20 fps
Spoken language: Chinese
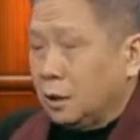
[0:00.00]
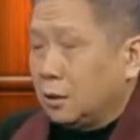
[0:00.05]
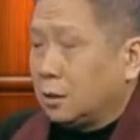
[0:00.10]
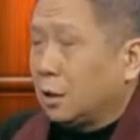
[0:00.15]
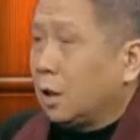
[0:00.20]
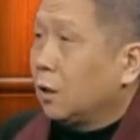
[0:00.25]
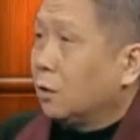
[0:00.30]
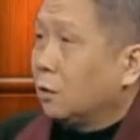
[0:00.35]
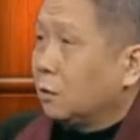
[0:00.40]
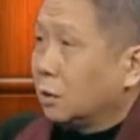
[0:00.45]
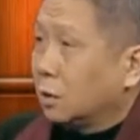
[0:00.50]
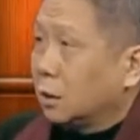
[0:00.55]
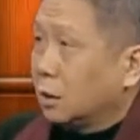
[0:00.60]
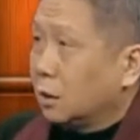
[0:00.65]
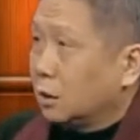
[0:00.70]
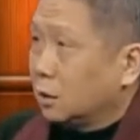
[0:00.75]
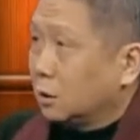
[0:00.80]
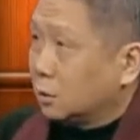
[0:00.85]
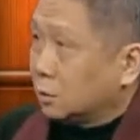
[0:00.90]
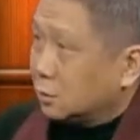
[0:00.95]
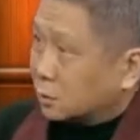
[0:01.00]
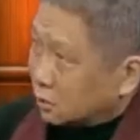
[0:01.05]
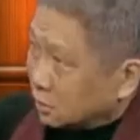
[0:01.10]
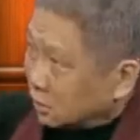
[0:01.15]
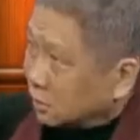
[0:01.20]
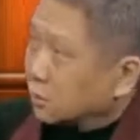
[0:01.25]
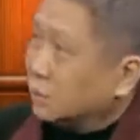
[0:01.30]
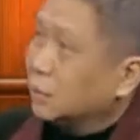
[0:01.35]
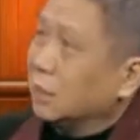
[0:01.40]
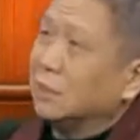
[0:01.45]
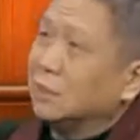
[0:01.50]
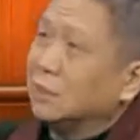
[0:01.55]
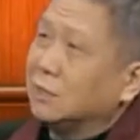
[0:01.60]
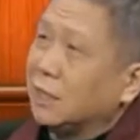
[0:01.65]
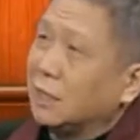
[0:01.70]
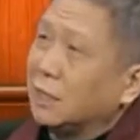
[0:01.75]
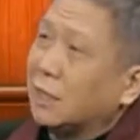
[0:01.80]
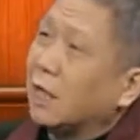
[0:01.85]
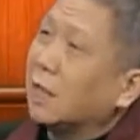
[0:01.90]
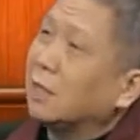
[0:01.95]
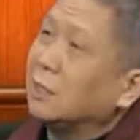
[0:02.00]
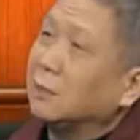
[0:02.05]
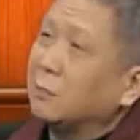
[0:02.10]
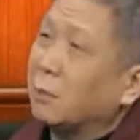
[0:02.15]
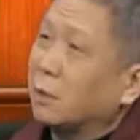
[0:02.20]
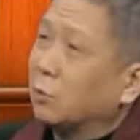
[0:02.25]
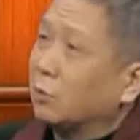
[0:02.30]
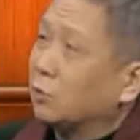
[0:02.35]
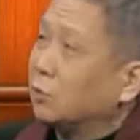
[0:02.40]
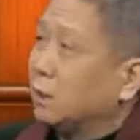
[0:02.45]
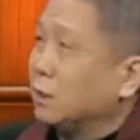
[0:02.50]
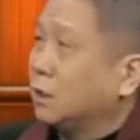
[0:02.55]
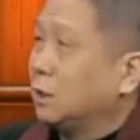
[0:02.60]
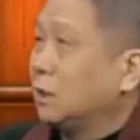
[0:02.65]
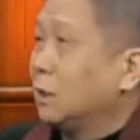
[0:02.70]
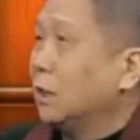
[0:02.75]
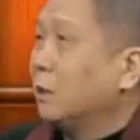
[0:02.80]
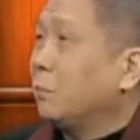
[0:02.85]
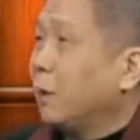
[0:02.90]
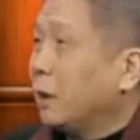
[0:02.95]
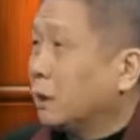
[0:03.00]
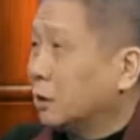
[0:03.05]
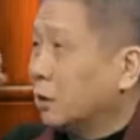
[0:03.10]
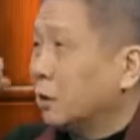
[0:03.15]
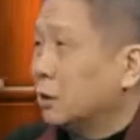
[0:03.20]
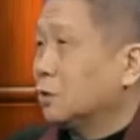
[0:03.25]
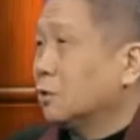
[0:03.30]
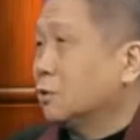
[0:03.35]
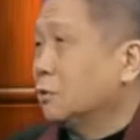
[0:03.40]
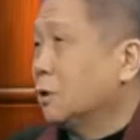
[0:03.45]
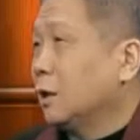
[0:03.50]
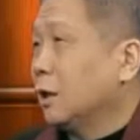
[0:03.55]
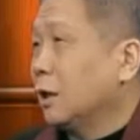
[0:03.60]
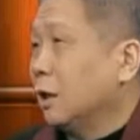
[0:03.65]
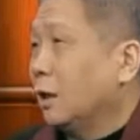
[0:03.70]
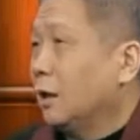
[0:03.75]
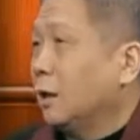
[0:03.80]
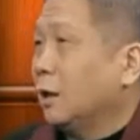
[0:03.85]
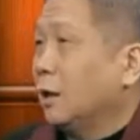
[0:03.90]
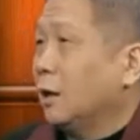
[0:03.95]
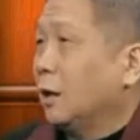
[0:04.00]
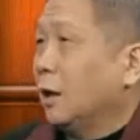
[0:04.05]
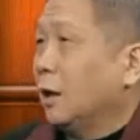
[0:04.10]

然后呢，机器很简单，一百多米一个泵就给抽上来。